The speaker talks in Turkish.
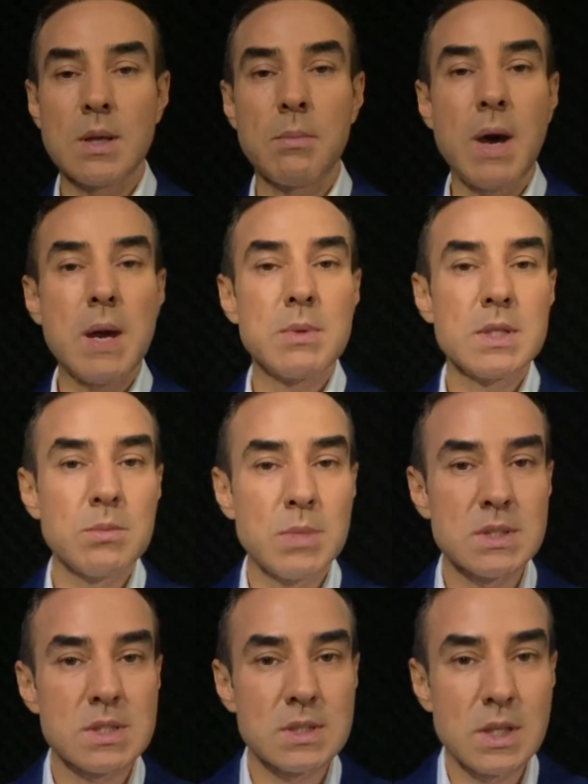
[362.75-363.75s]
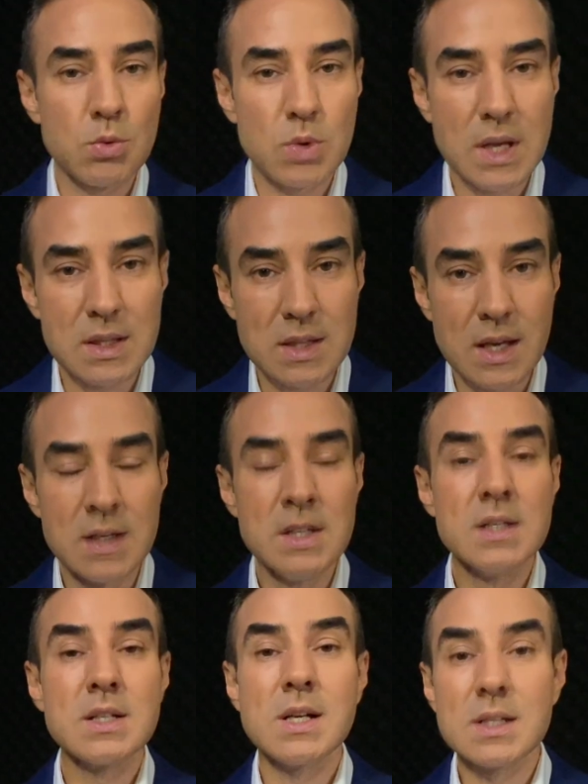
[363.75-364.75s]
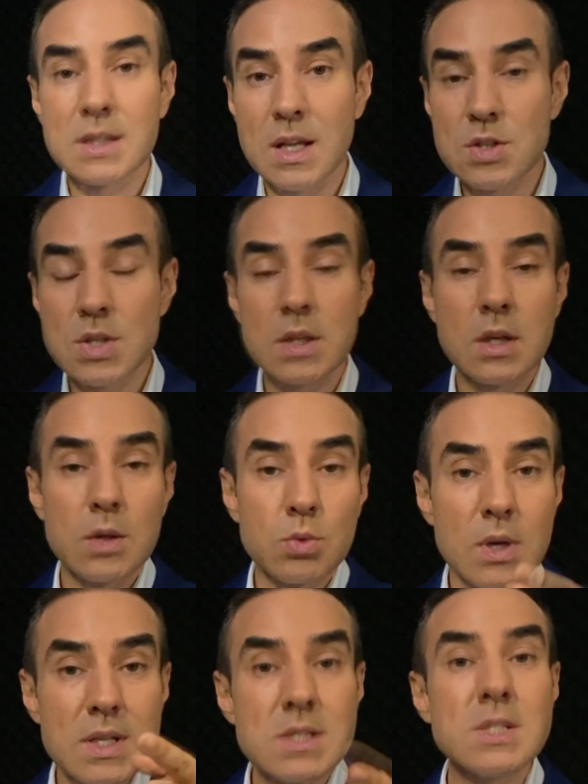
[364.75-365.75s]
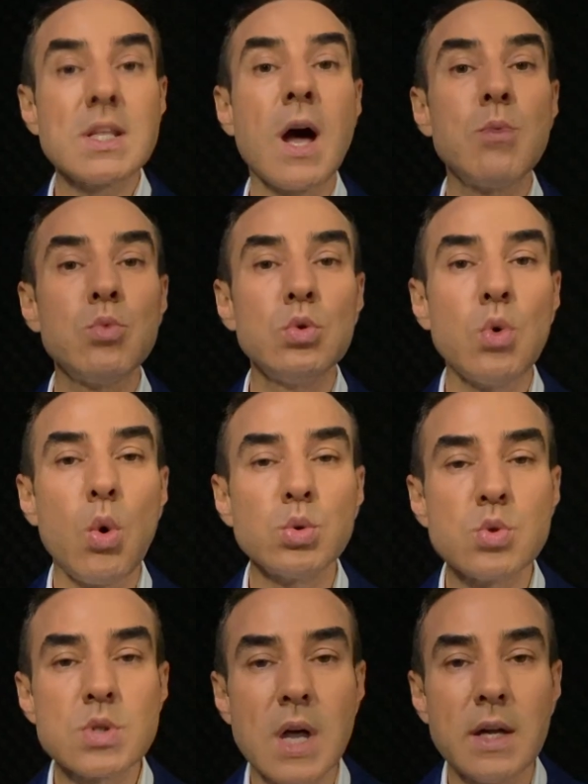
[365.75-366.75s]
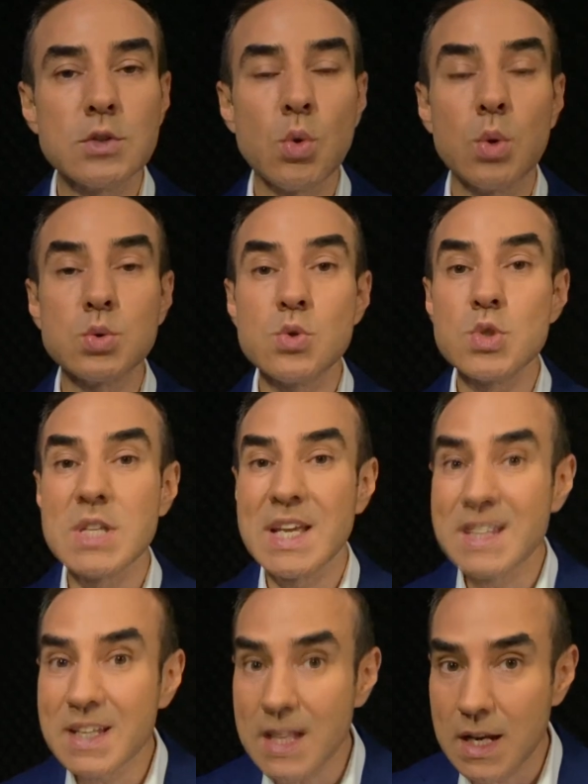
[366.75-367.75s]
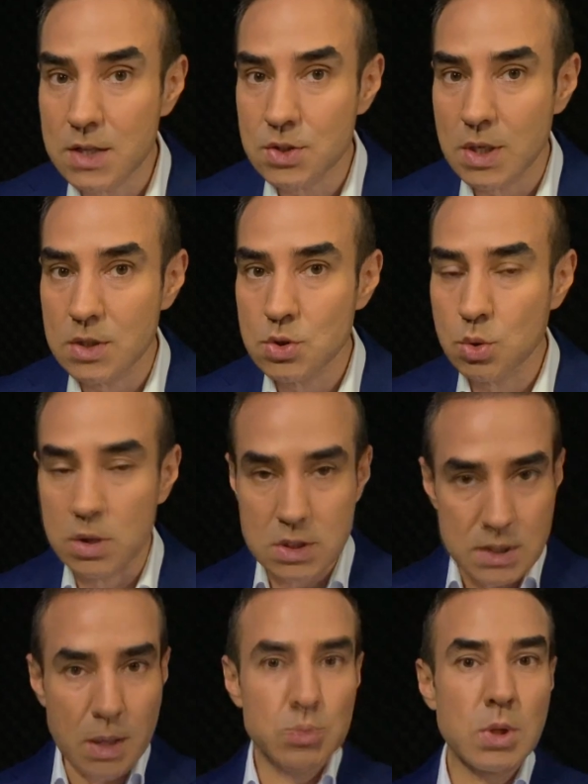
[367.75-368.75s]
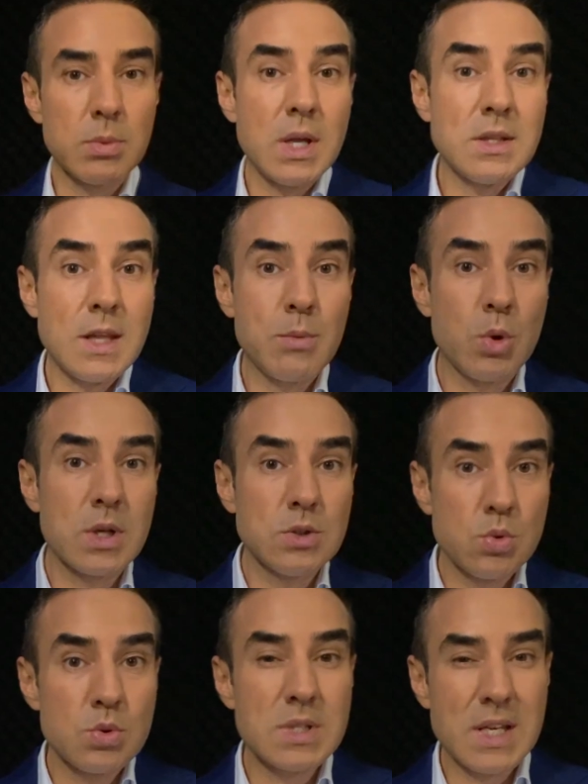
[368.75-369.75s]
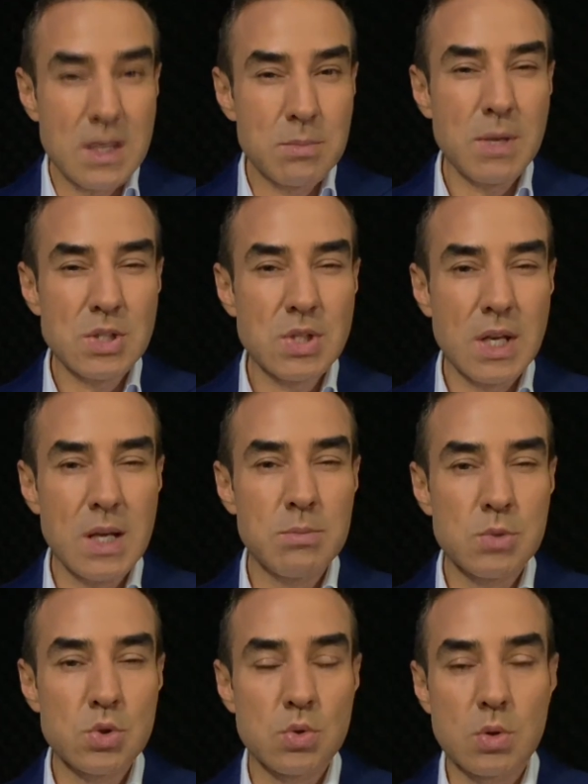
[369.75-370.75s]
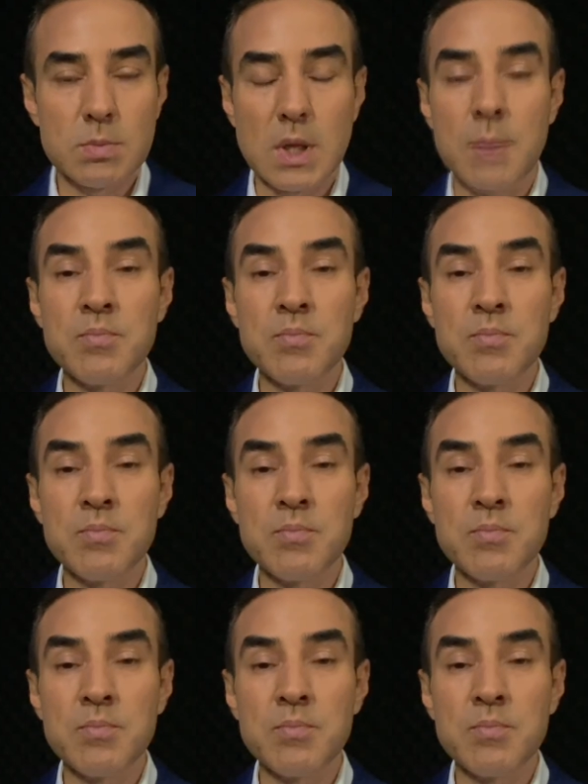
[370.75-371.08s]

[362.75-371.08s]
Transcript: Marmara'nın batısında, güneyinde 40 dereceye dayanıyor. İstanbul 36-37 dereceye çıkıyor. İstanbul'da bile nem oranı %25'lere inmiş durumda.